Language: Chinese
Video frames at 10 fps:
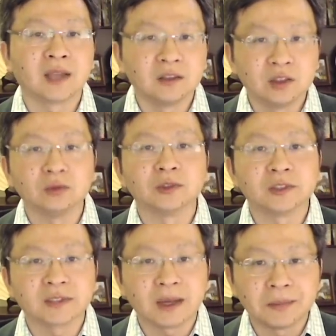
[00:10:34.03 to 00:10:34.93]
它就
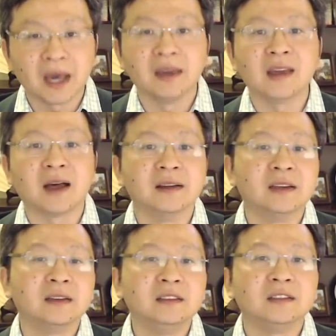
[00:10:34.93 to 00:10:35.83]
是在培养
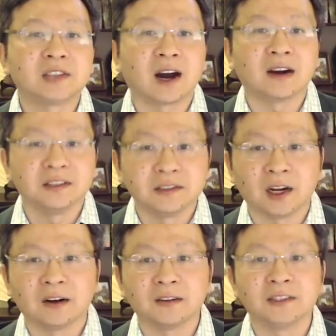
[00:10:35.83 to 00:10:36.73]
一茬一
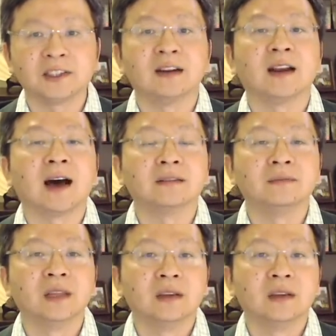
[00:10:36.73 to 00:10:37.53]
茬的战狼。